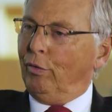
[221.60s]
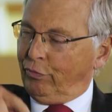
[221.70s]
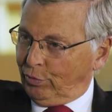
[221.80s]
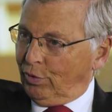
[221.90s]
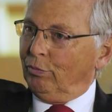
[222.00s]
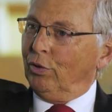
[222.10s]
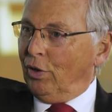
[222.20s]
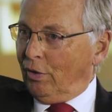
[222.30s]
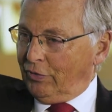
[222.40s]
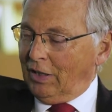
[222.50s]
Früher
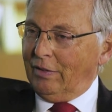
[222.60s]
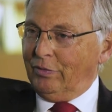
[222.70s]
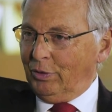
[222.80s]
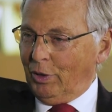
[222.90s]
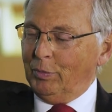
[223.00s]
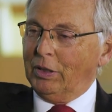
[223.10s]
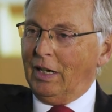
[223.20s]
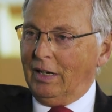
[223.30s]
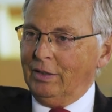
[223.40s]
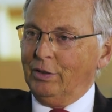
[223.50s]
wurde auf Tafeln noch mit
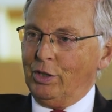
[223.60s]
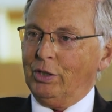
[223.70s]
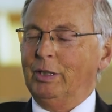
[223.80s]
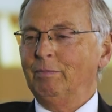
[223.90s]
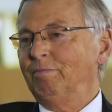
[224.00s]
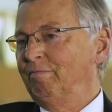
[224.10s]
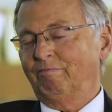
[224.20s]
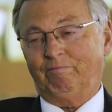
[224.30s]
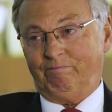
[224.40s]
Kreide geschrieben.